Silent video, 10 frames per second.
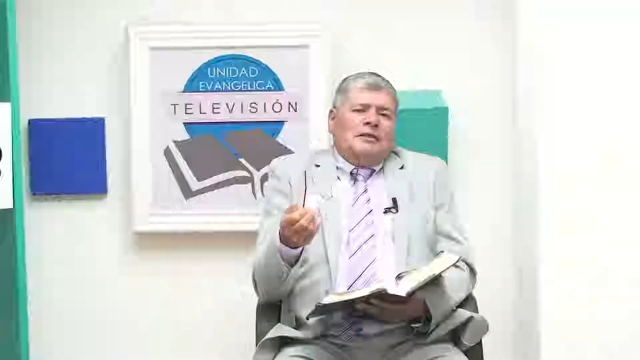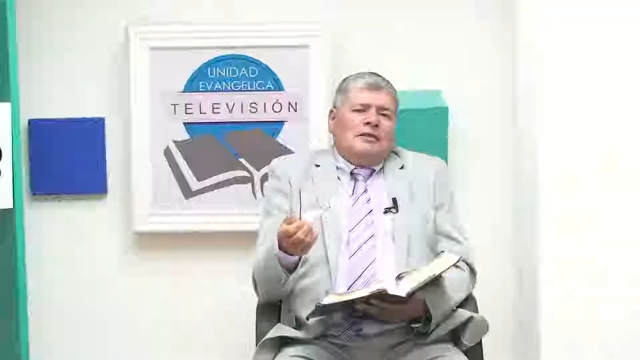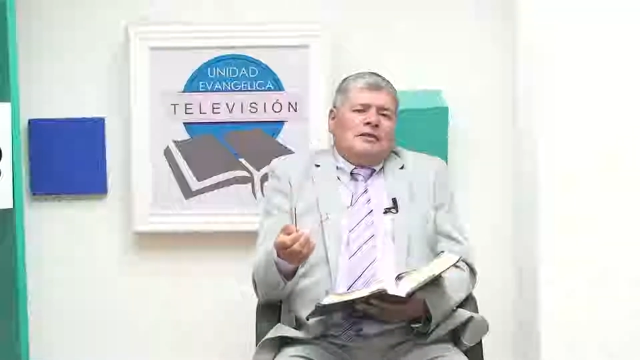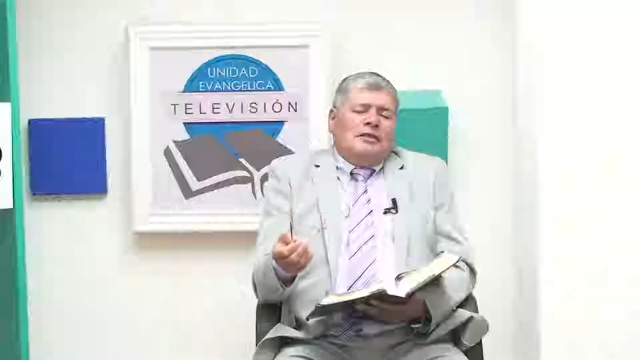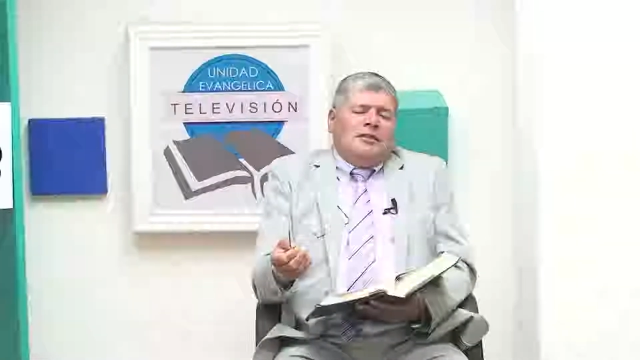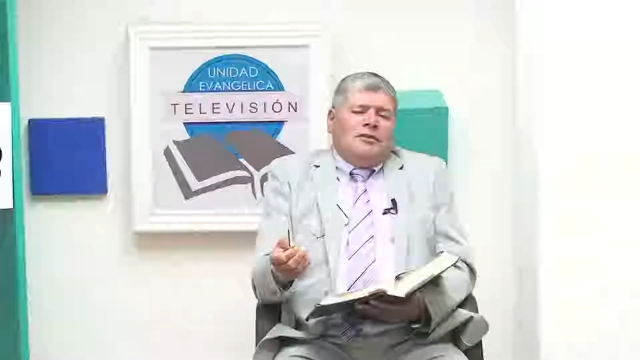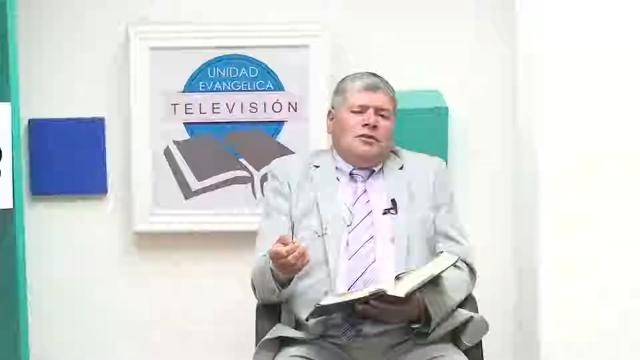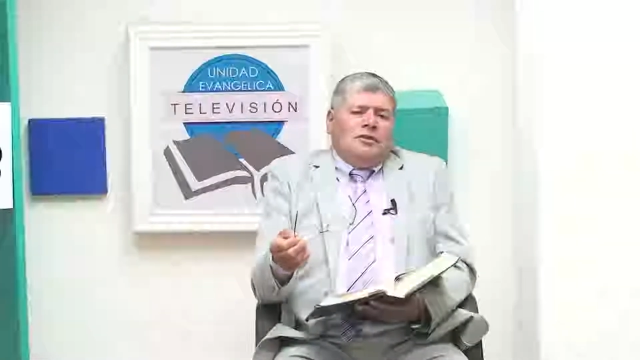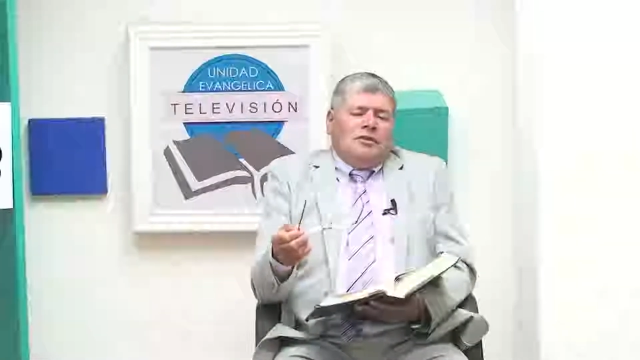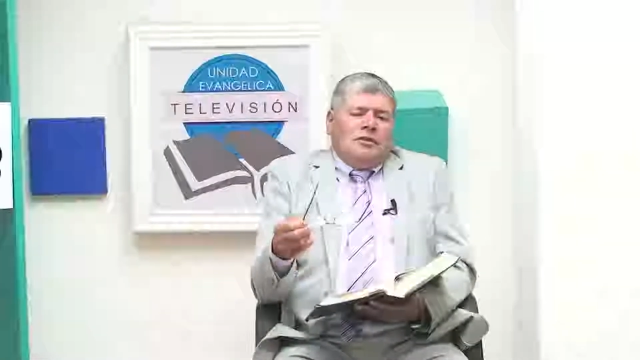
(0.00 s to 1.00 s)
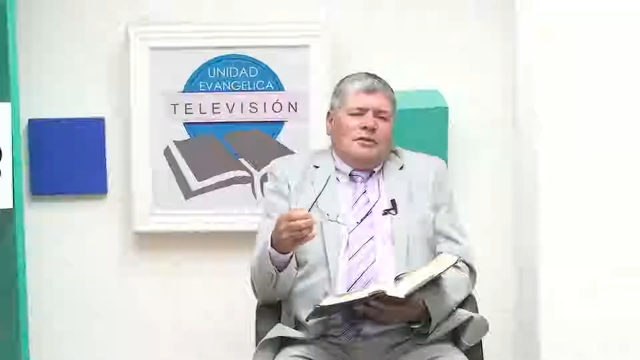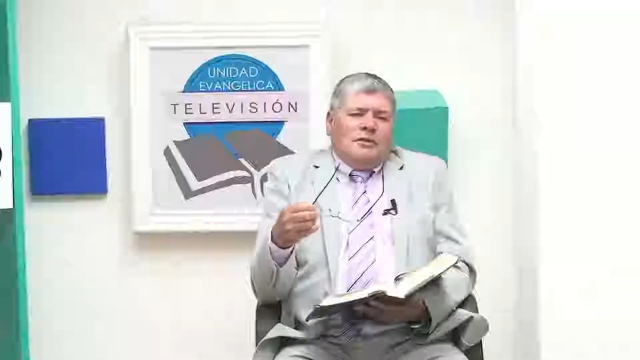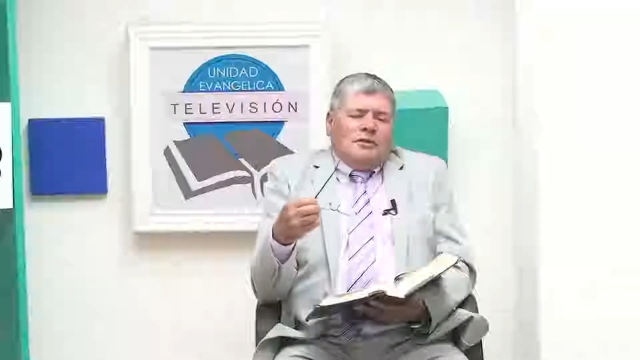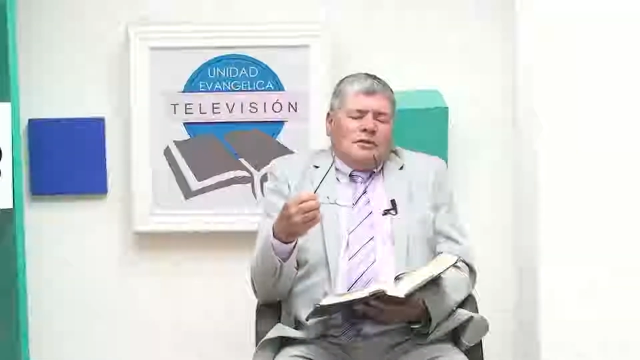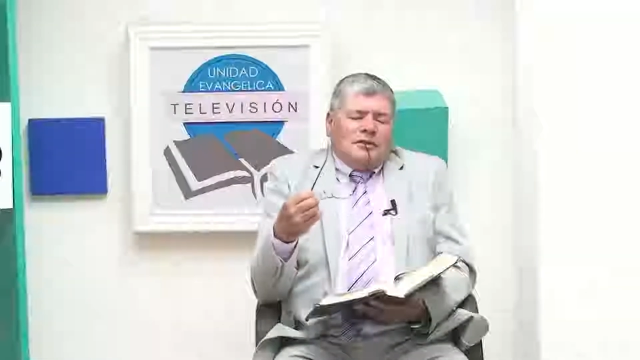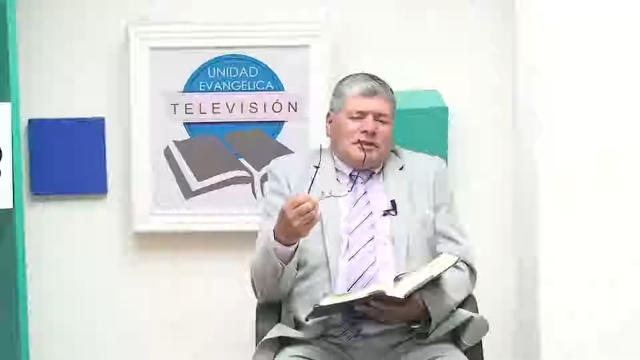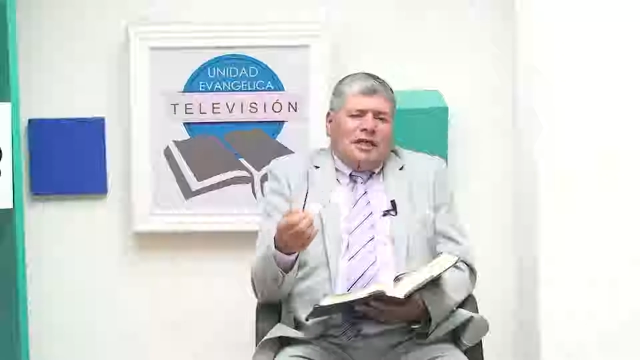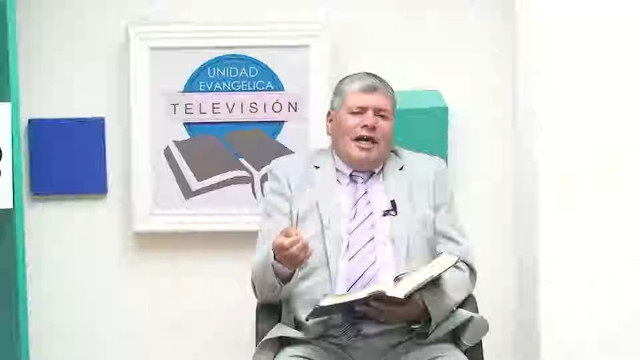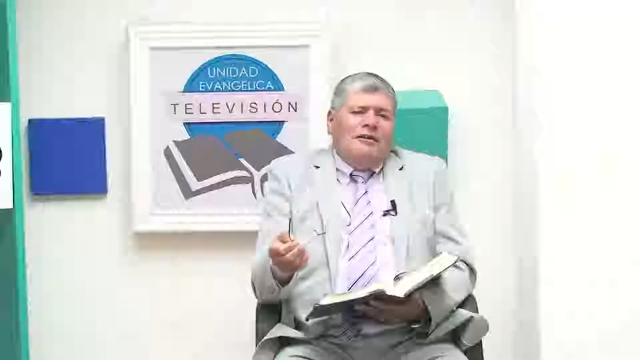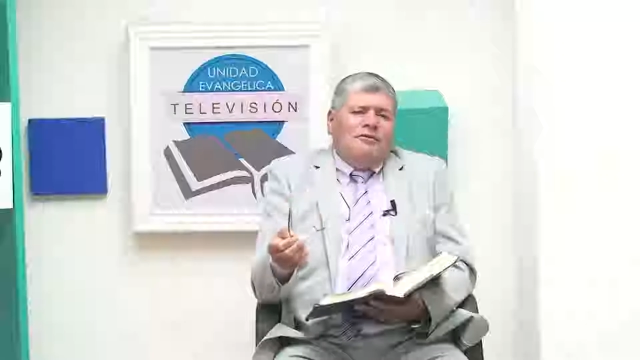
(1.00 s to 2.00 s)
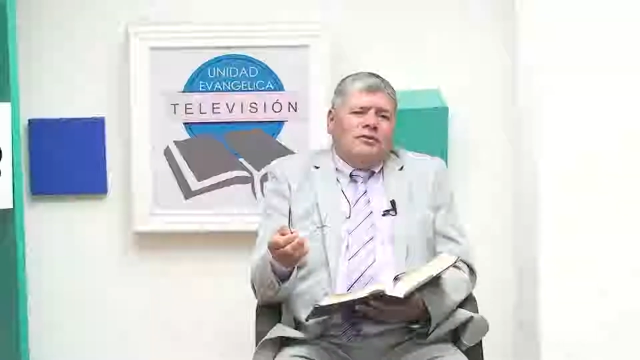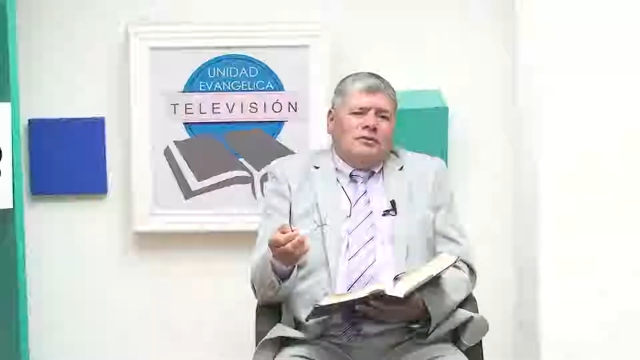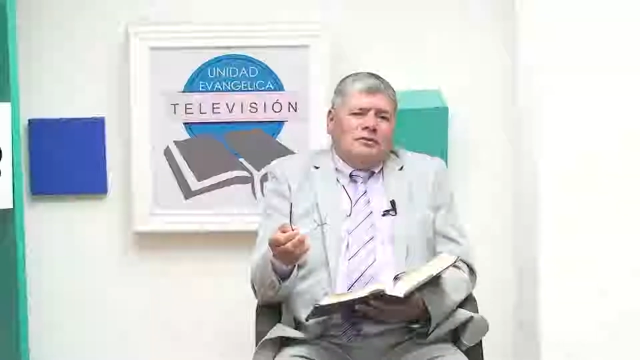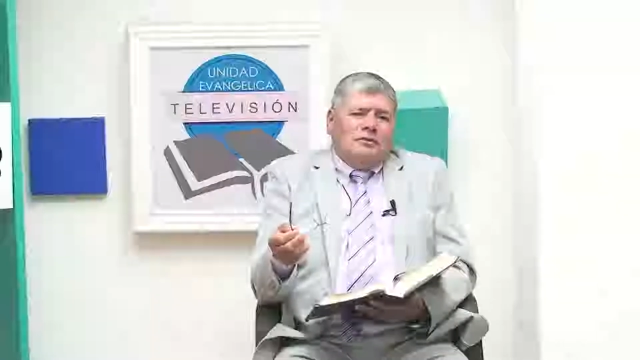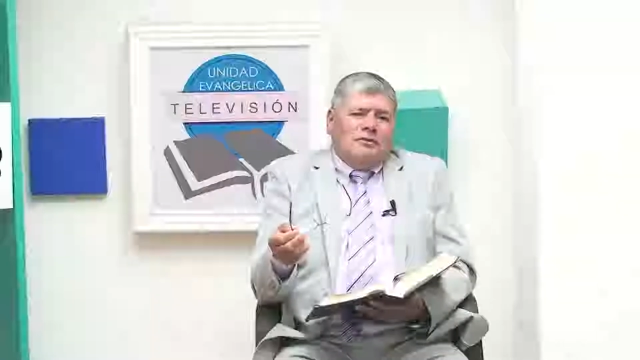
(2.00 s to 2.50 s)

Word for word: ser uno salvo.